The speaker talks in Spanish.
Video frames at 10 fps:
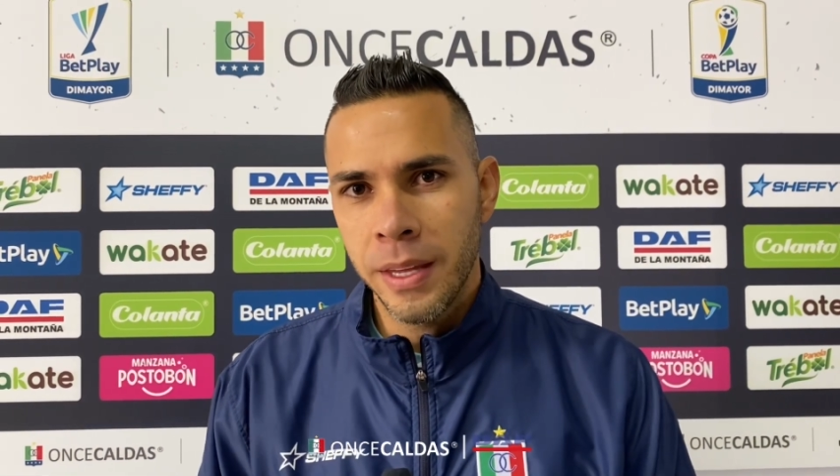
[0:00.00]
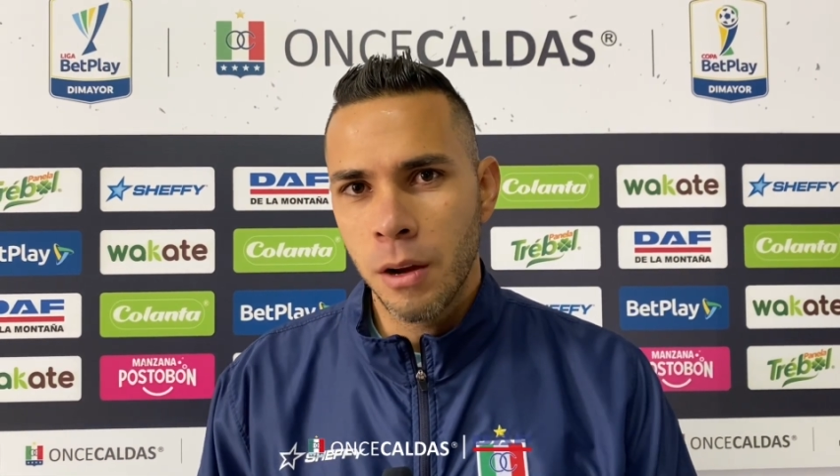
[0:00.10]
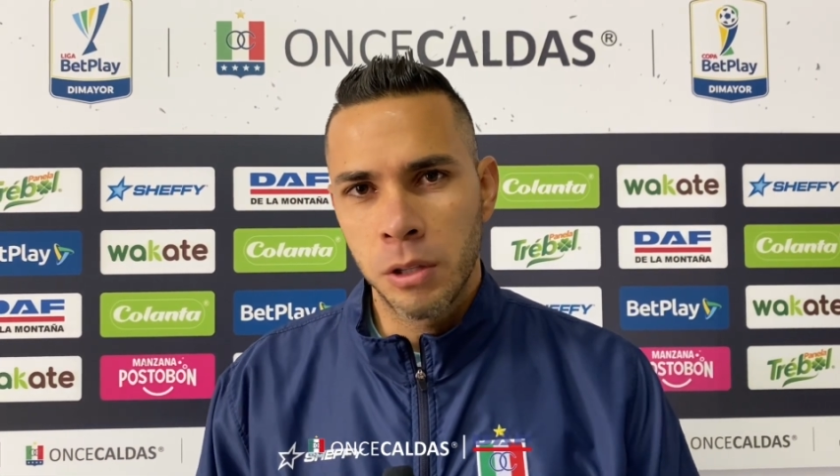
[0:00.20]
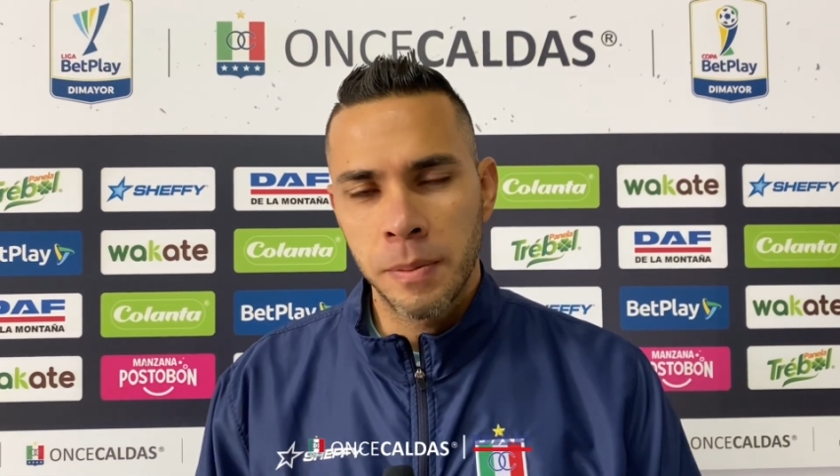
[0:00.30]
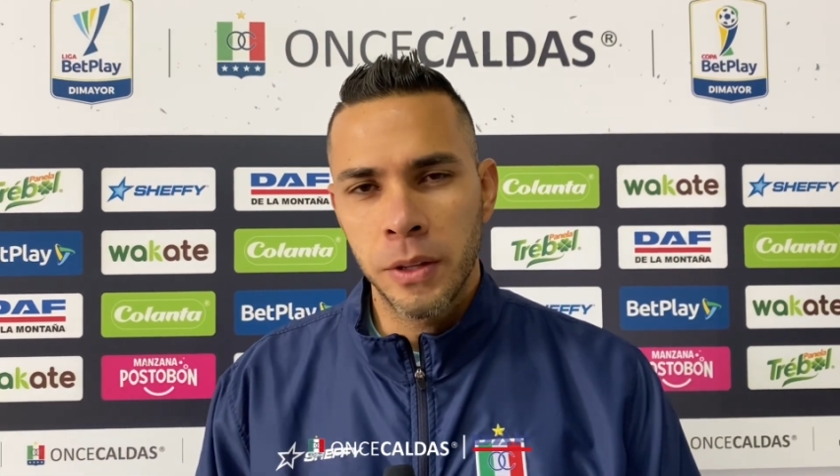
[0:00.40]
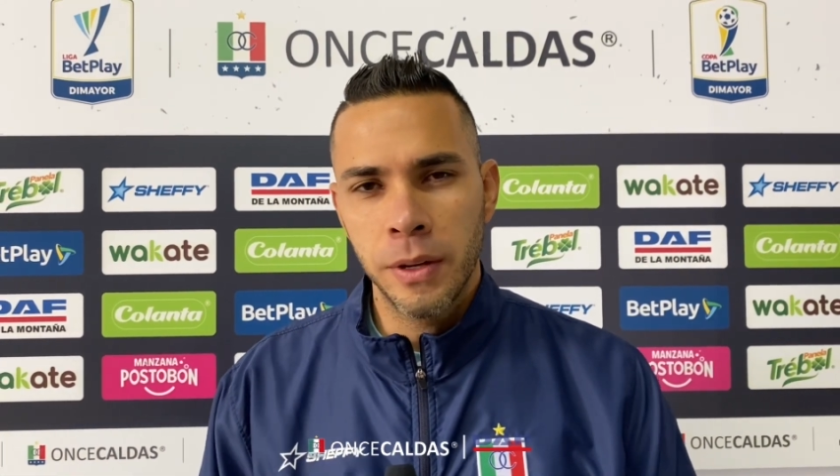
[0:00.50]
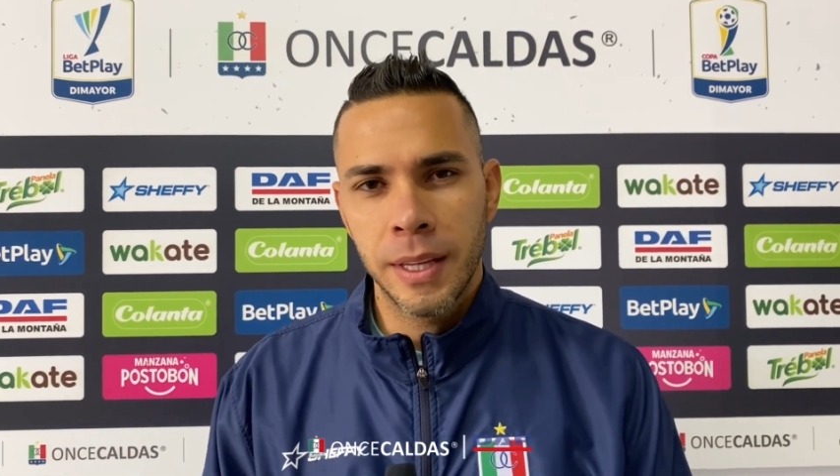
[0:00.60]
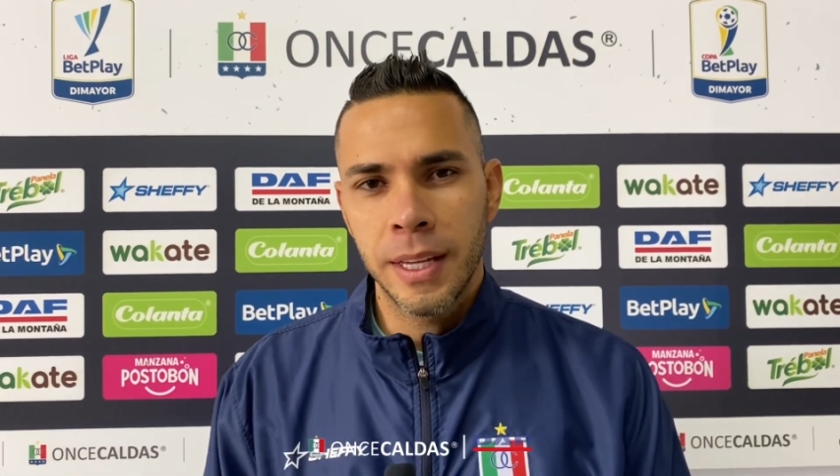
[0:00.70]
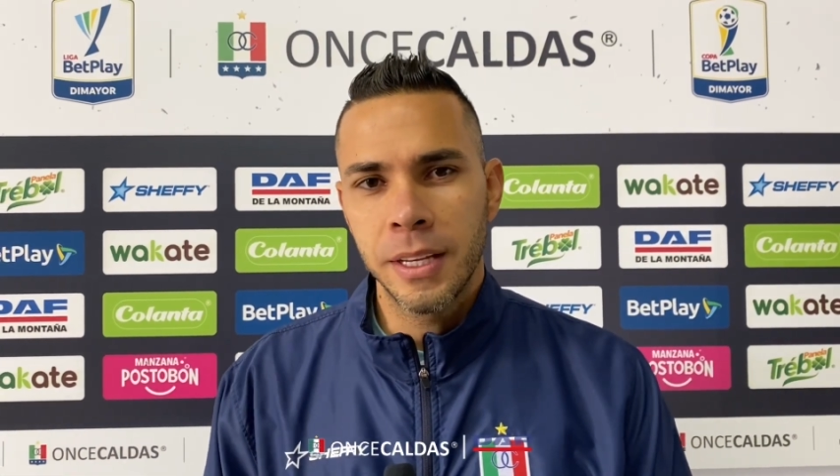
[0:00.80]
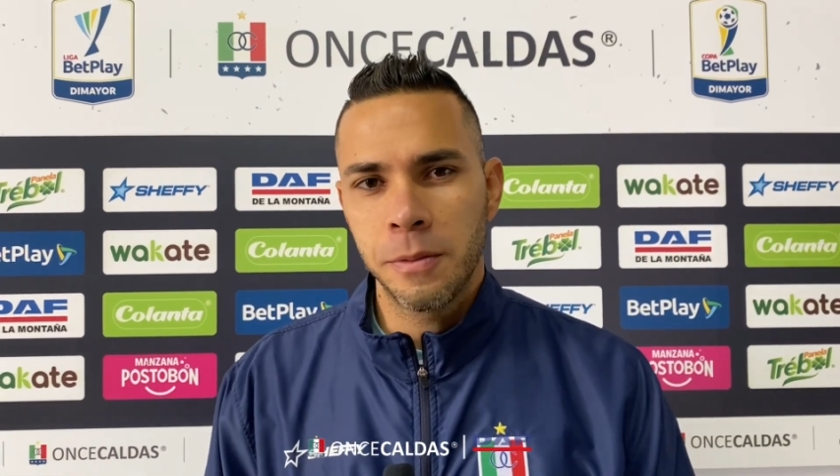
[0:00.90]
Ya ultimando
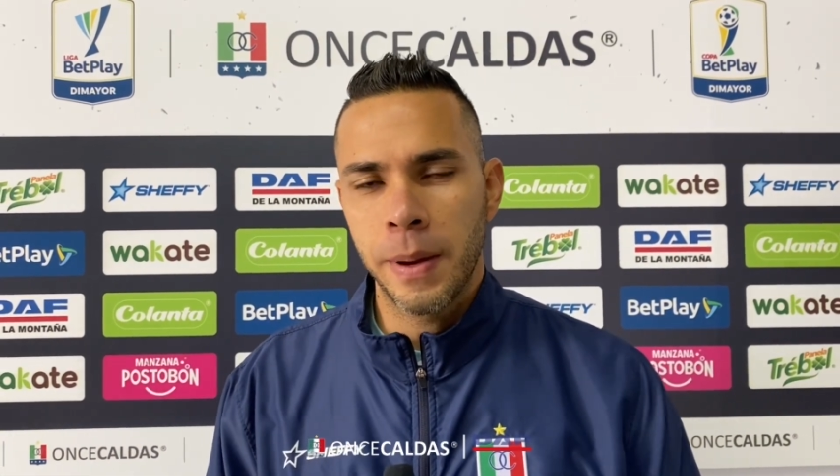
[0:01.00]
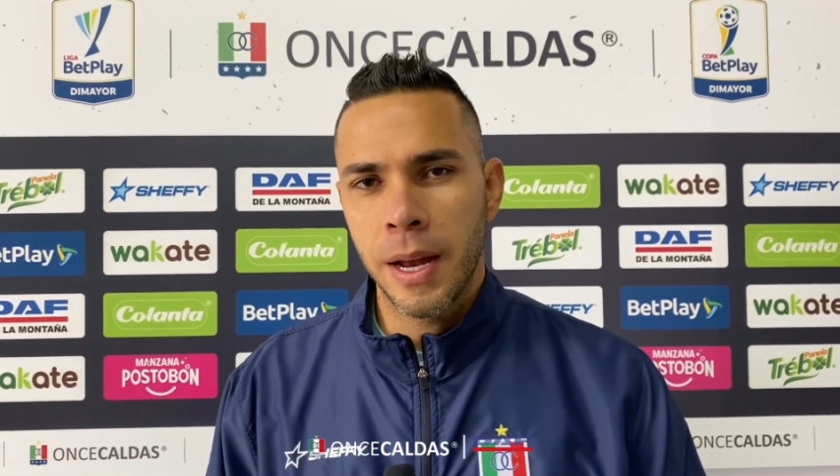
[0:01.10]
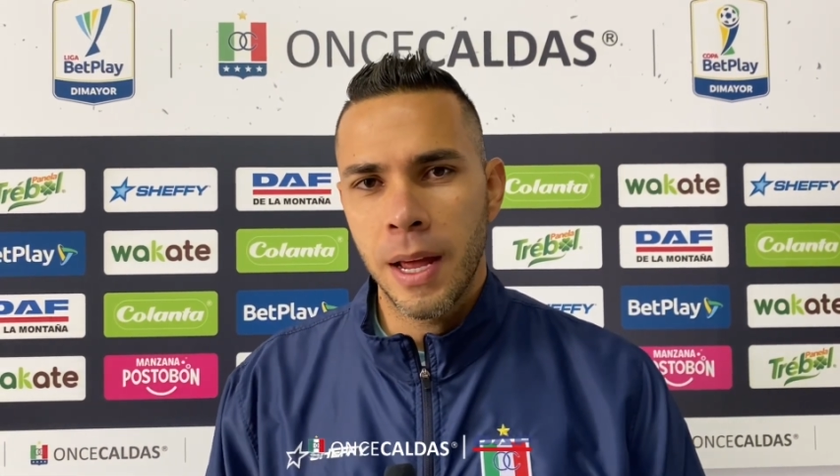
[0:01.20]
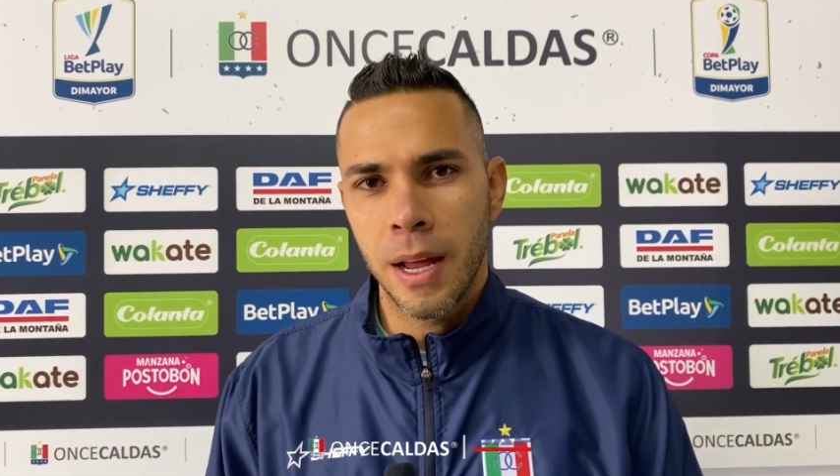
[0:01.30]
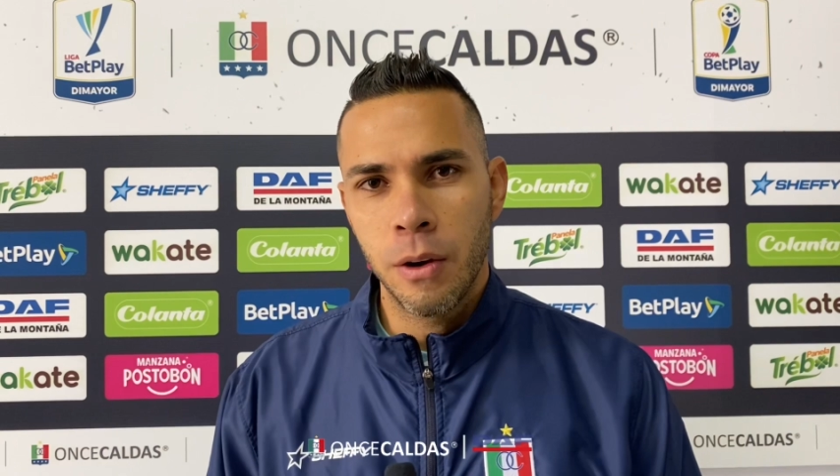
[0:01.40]
detalles para